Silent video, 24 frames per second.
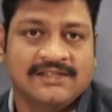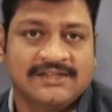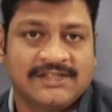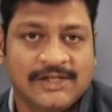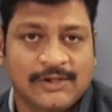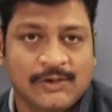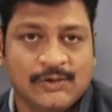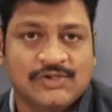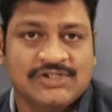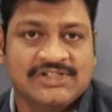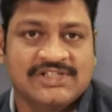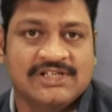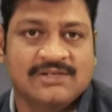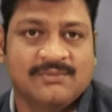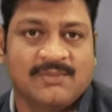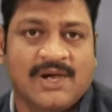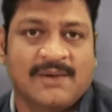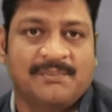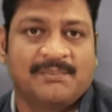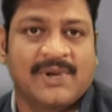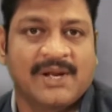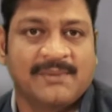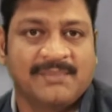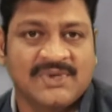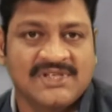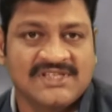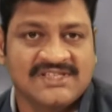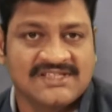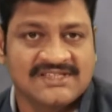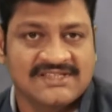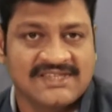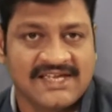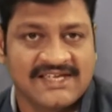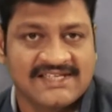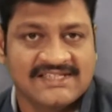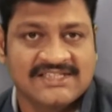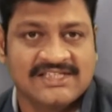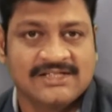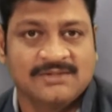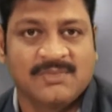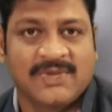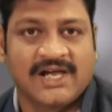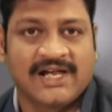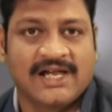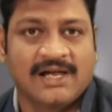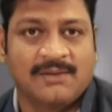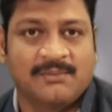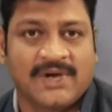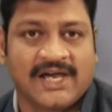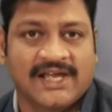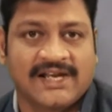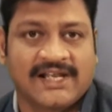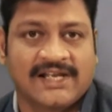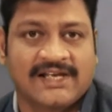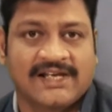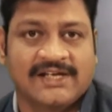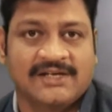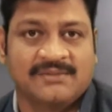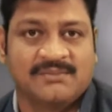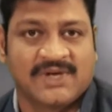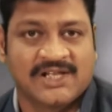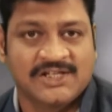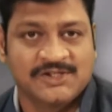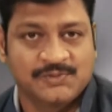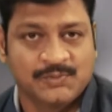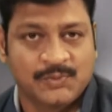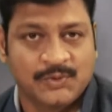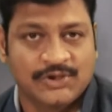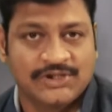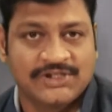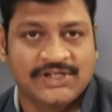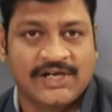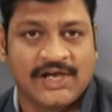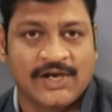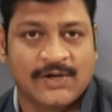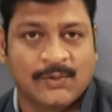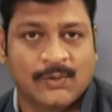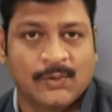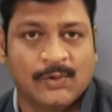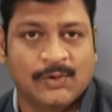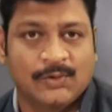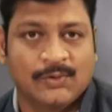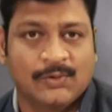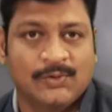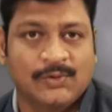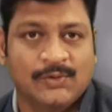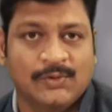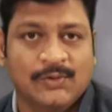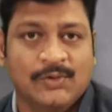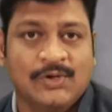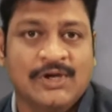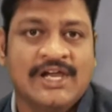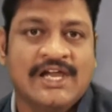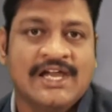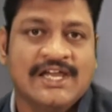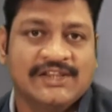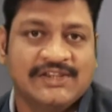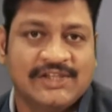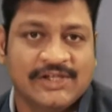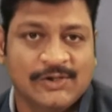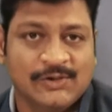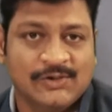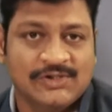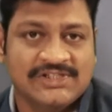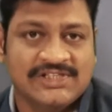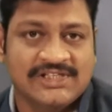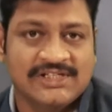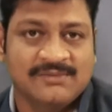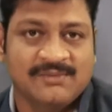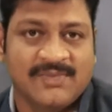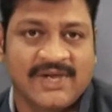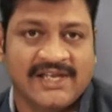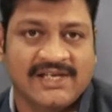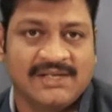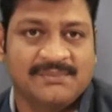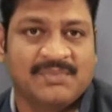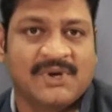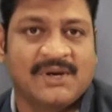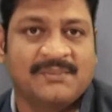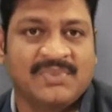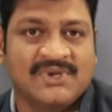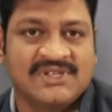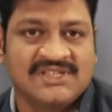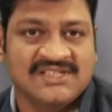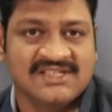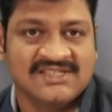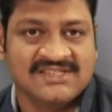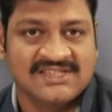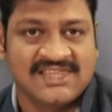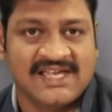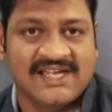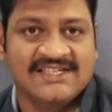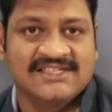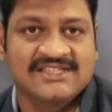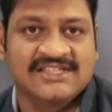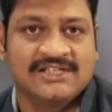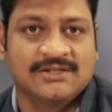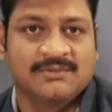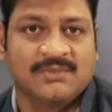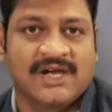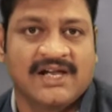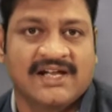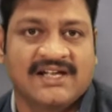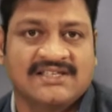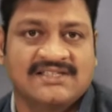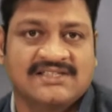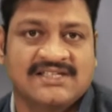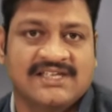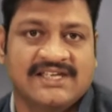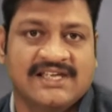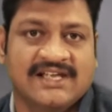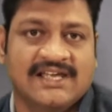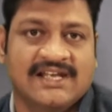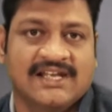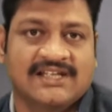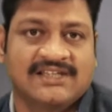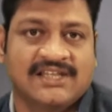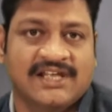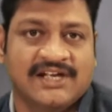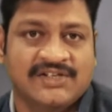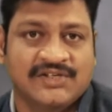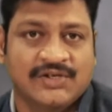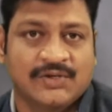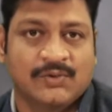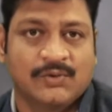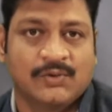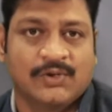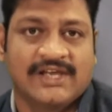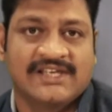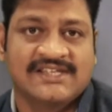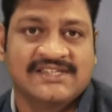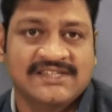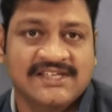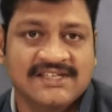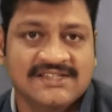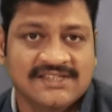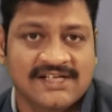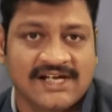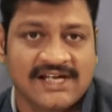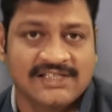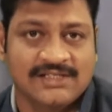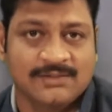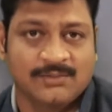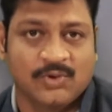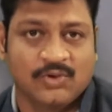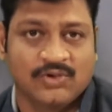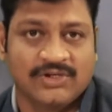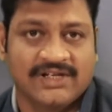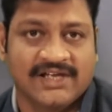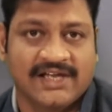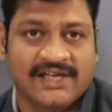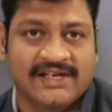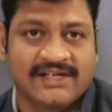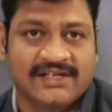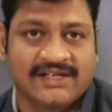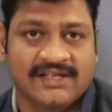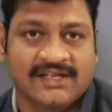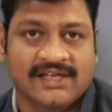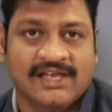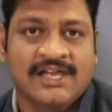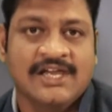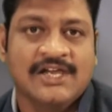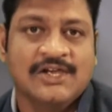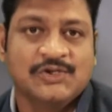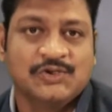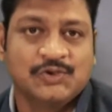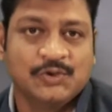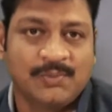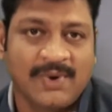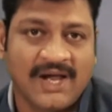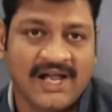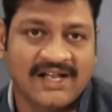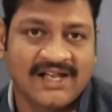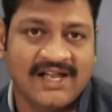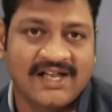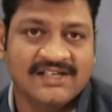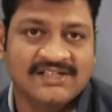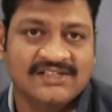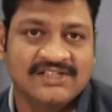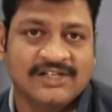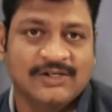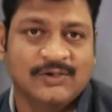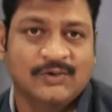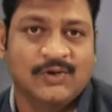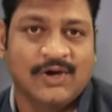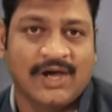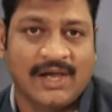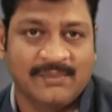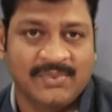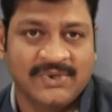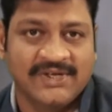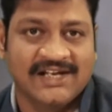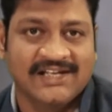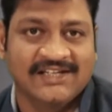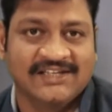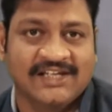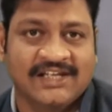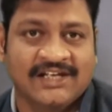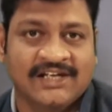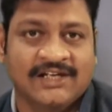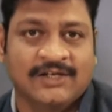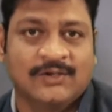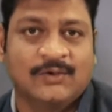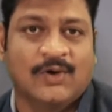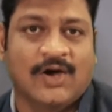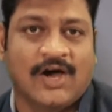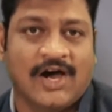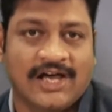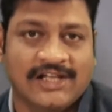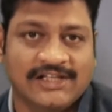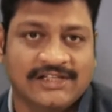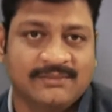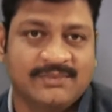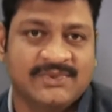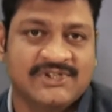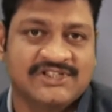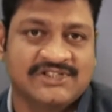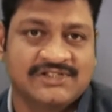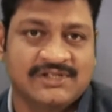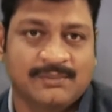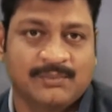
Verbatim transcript: తెలుగు సినిమా ప్రపంచ స్థాయి సినిమాగా మారాలని మనస్ఫూర్తిగా కోరుకుంటూ తెలుగు సినిమాని ప్రపంచ స్థాయి సినిమాగా చేయగల దర్శకుడు ఎస్ఎస్ రాజమౌళి గారికి శుభాకాంక్షలు అభినందనలు ఆల్ ది బెస్ట్